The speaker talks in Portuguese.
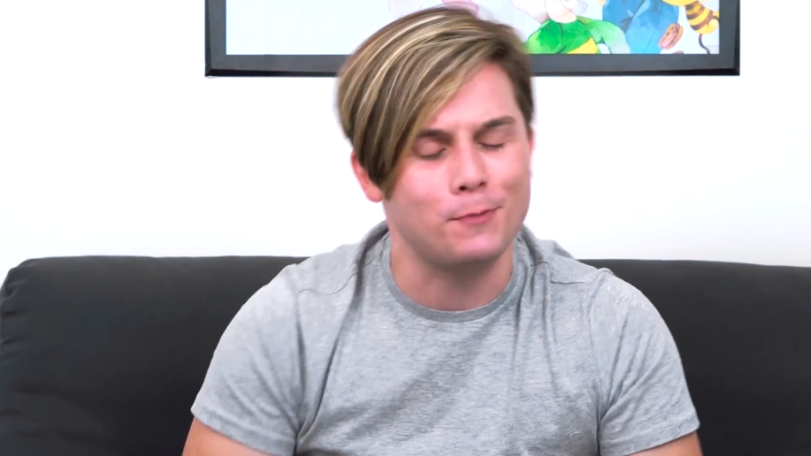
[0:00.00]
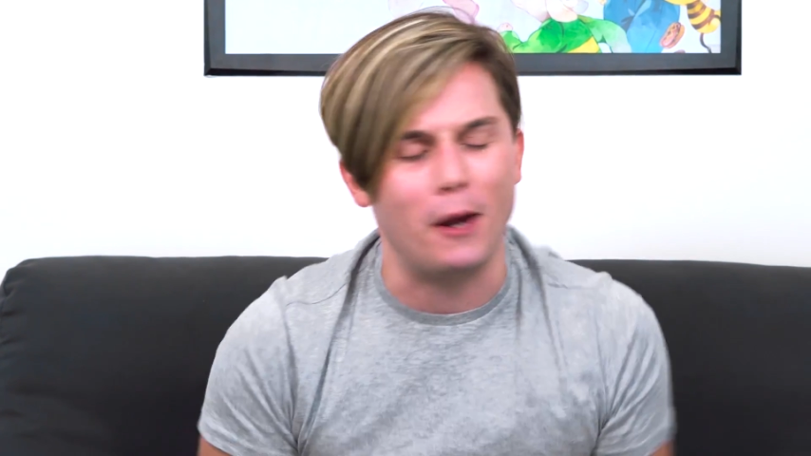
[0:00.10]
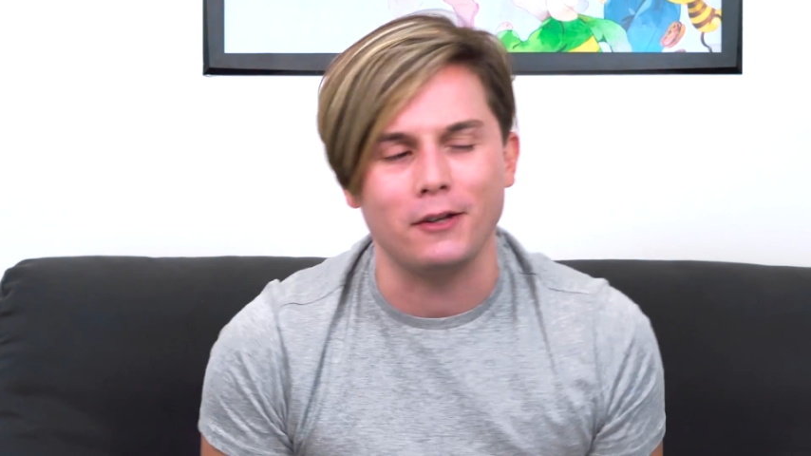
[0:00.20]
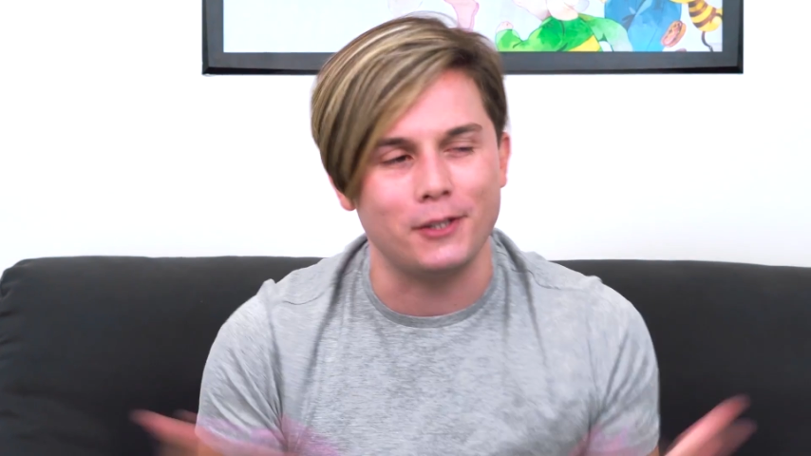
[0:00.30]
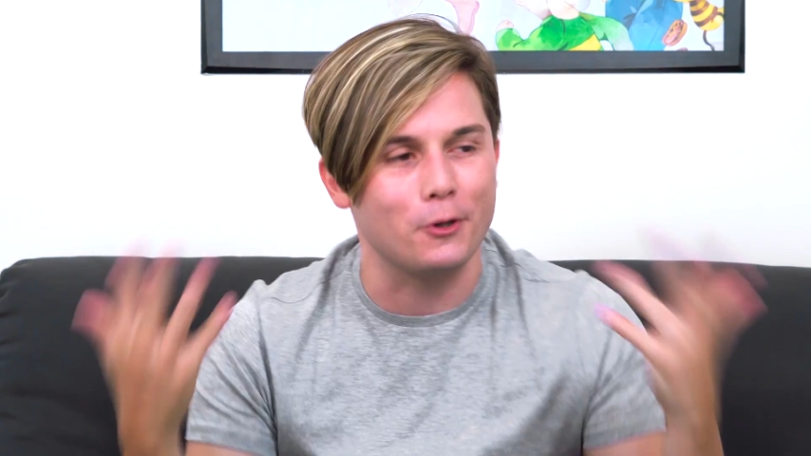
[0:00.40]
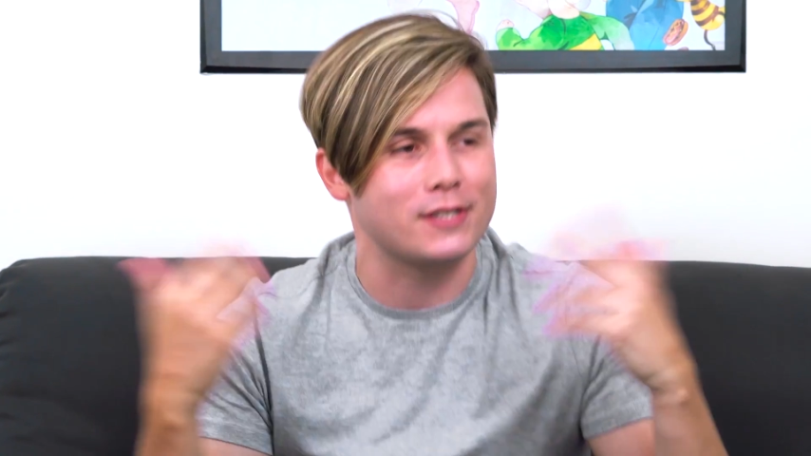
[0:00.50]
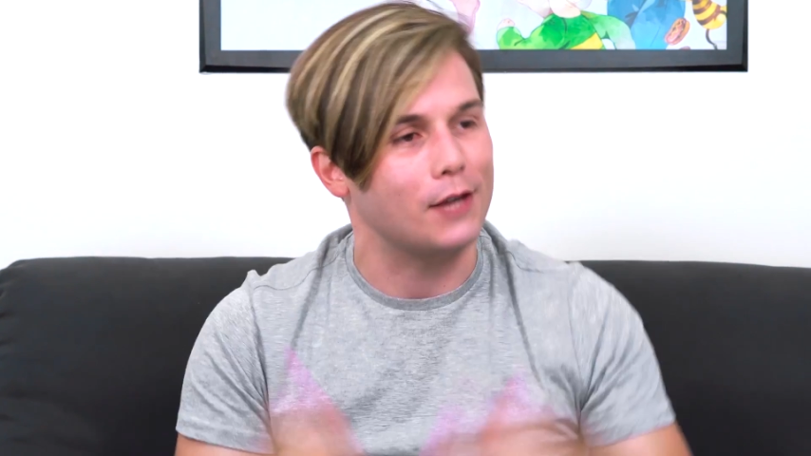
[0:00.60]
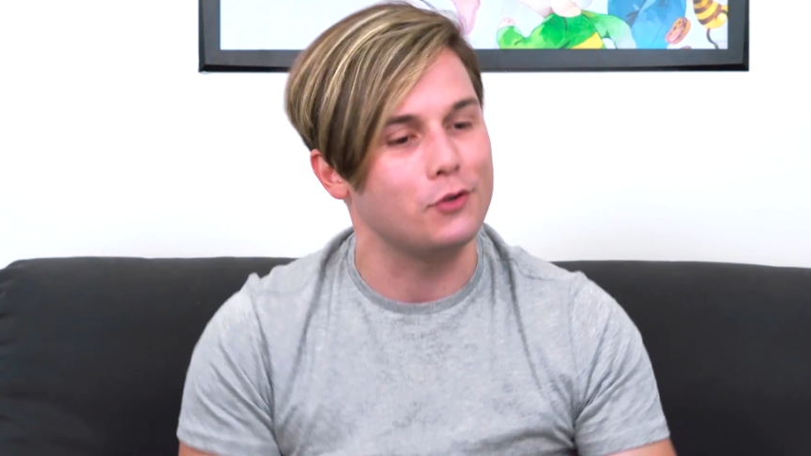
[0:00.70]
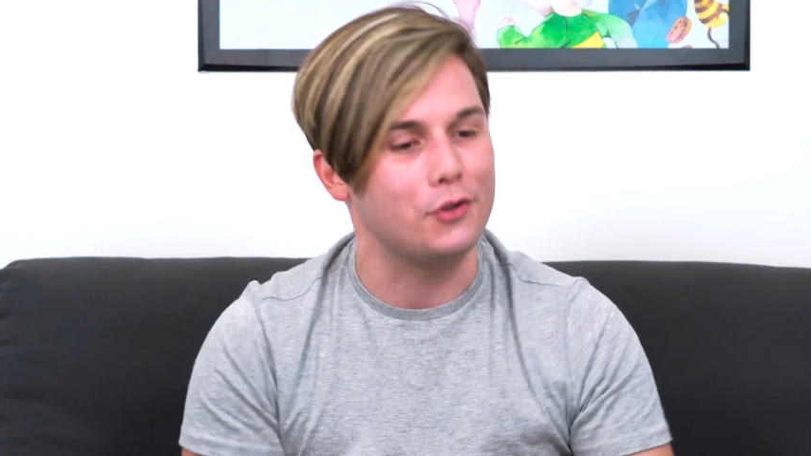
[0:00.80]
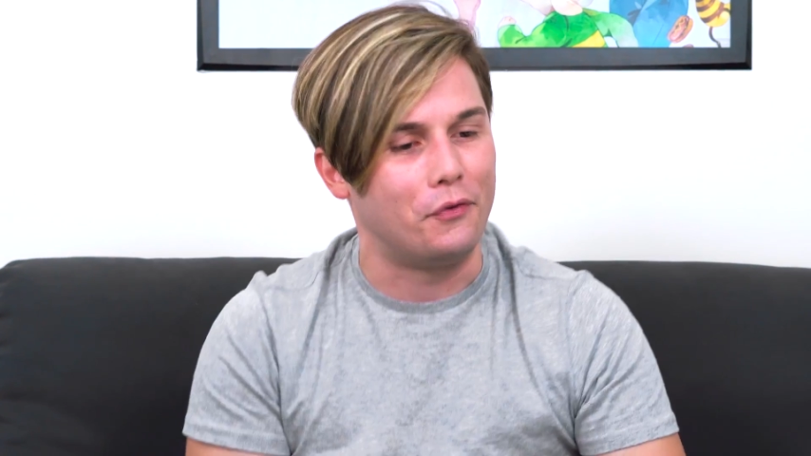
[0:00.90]
espero que tenham
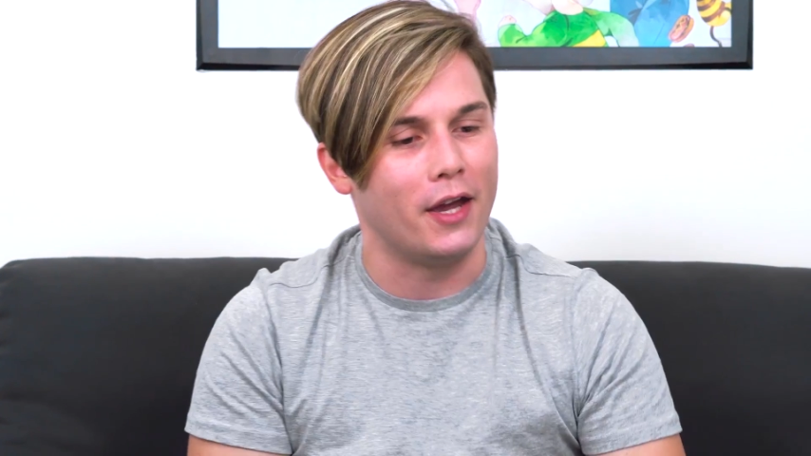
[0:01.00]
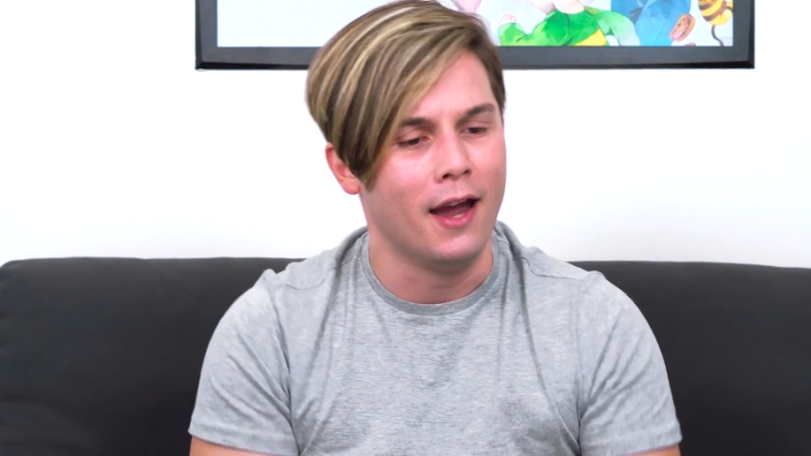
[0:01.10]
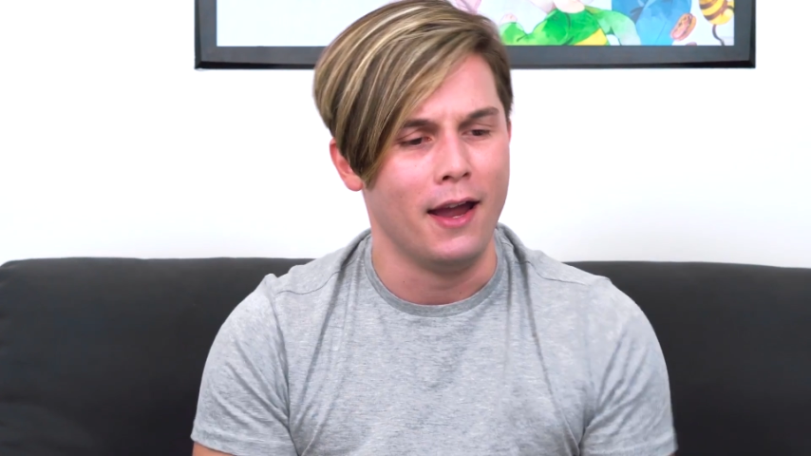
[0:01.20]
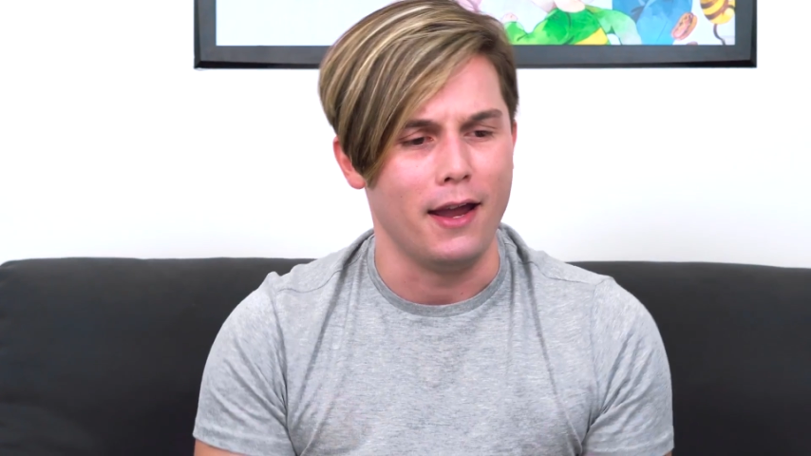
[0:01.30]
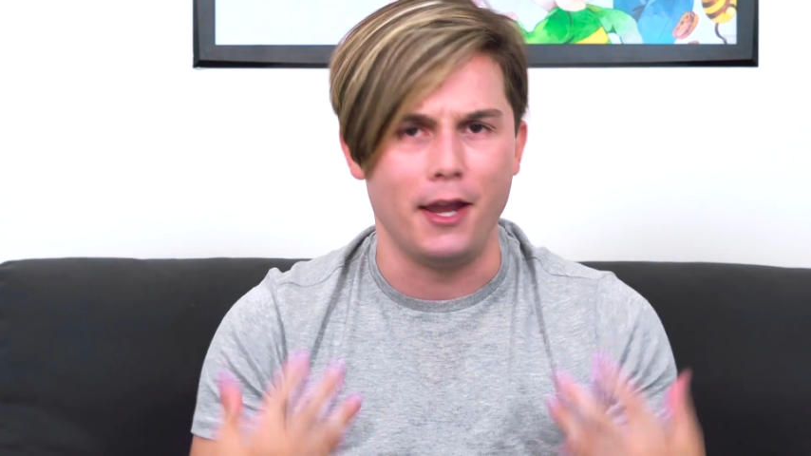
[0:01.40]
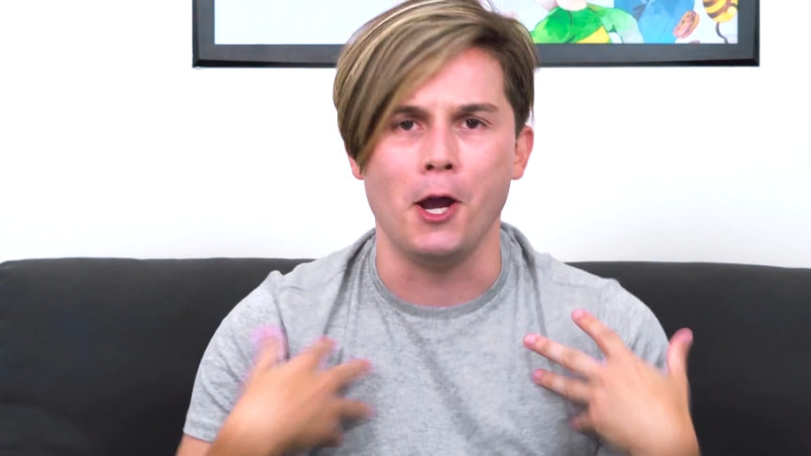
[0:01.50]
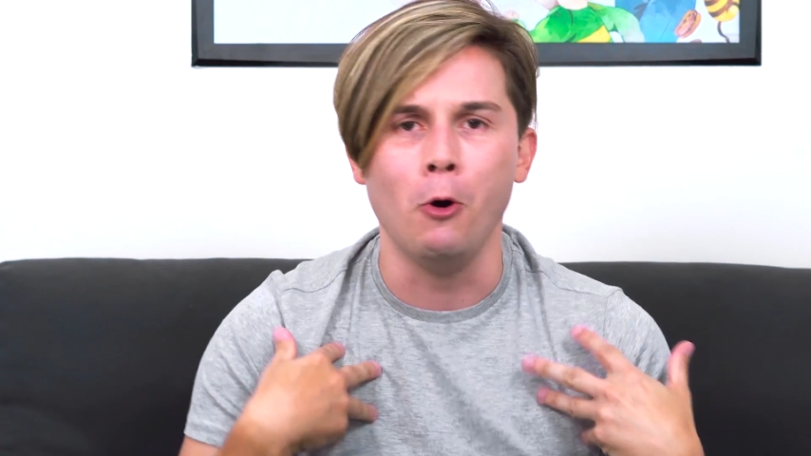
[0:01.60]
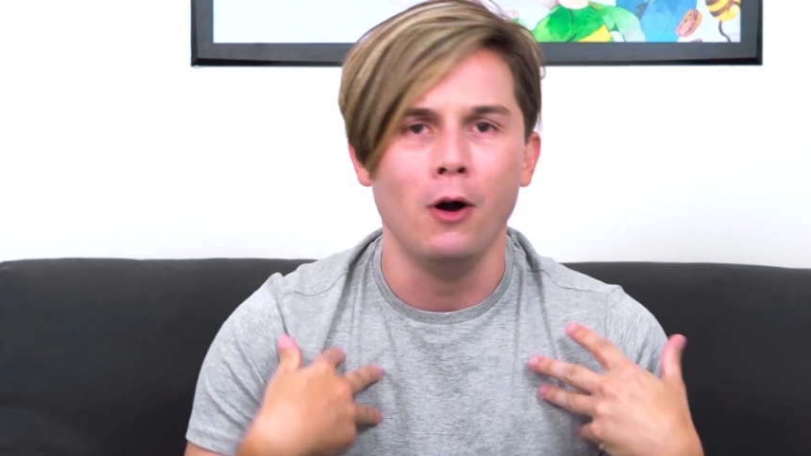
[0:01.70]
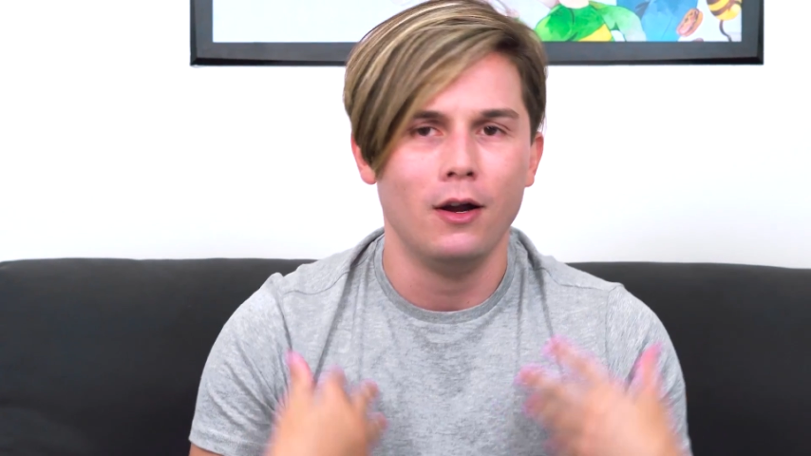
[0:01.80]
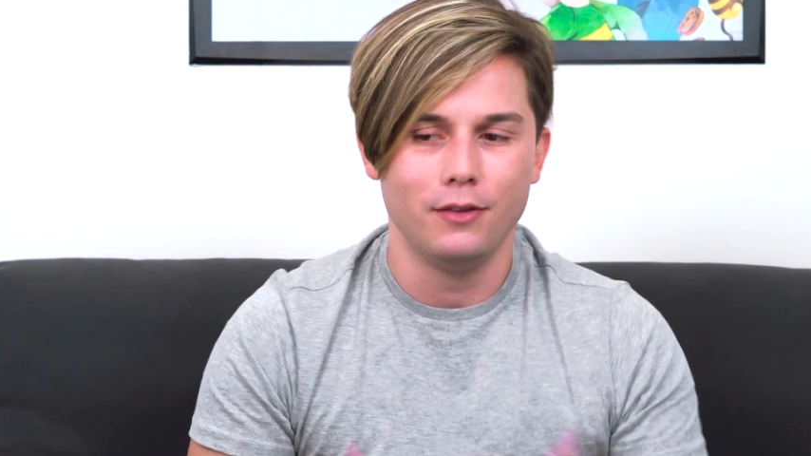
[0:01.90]
gostado de ver
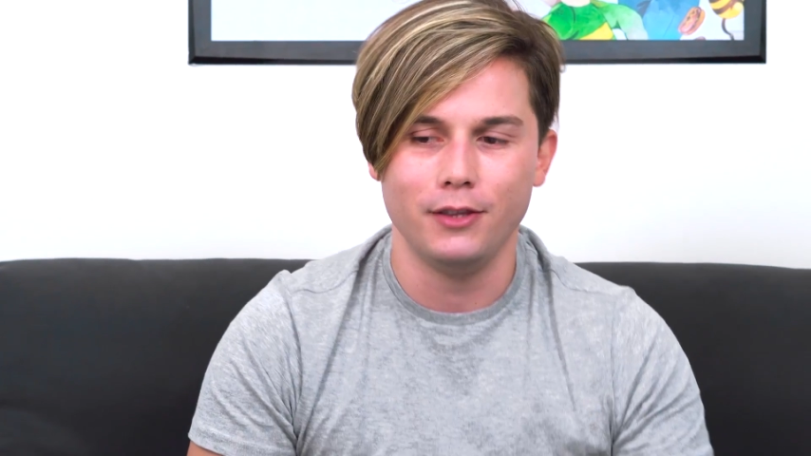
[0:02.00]
eu